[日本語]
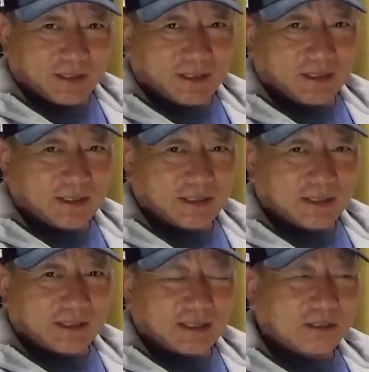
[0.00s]
う
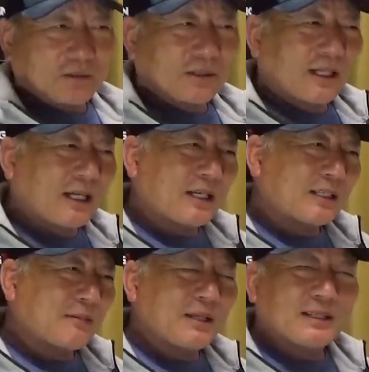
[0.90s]
ん、だけどランナー
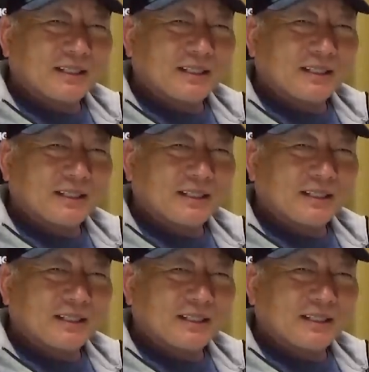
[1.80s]
溜まっ